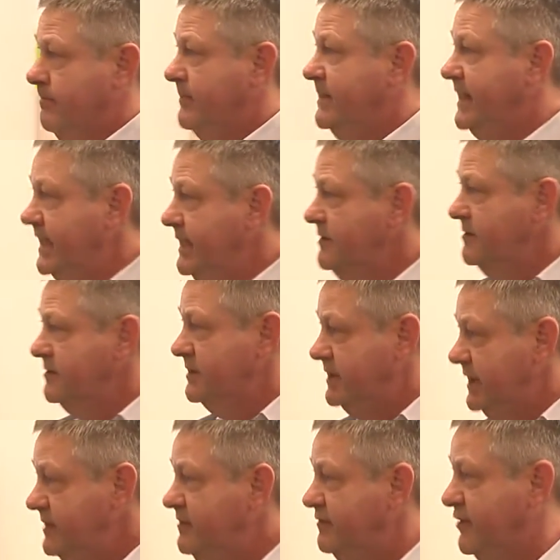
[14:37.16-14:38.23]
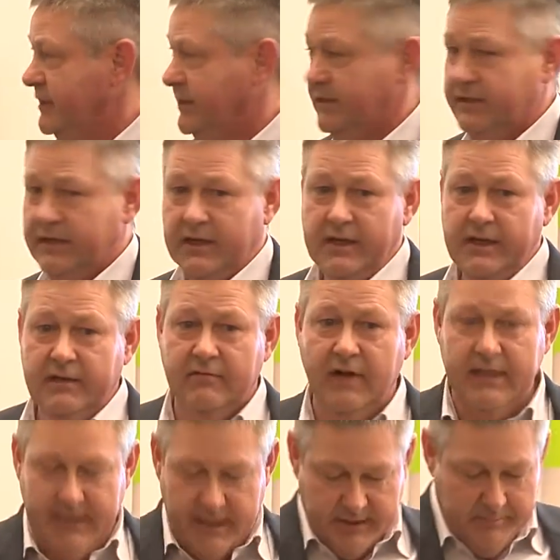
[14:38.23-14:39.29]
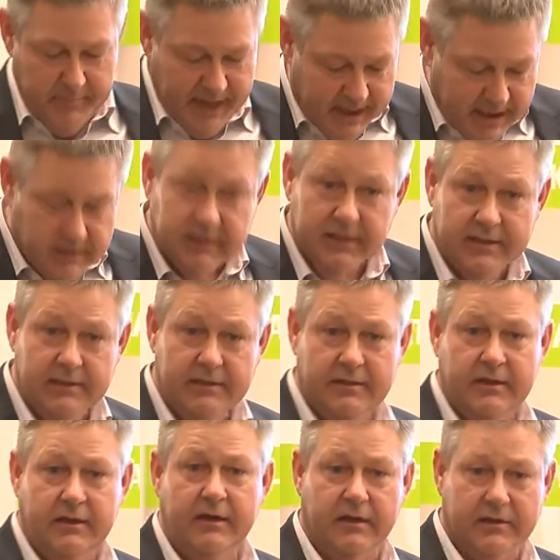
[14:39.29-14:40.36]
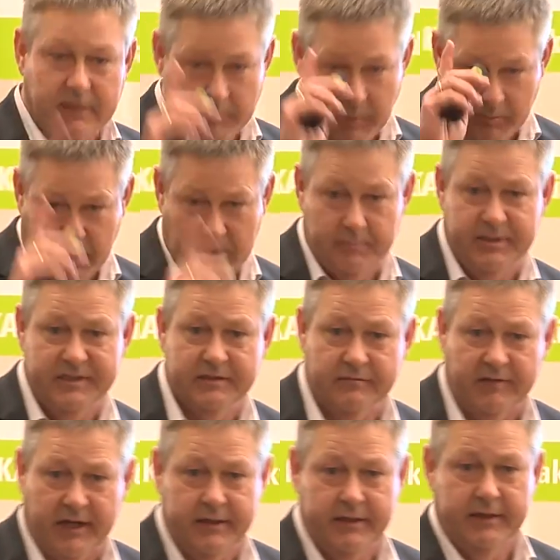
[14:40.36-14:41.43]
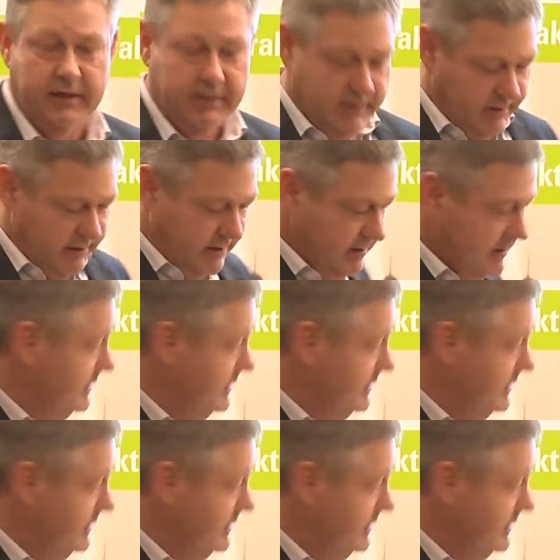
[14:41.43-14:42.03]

Nee, sie sind nicht fertig, weil der gemerkt hat, nachdem er mal ein bisschen weiter nachgedacht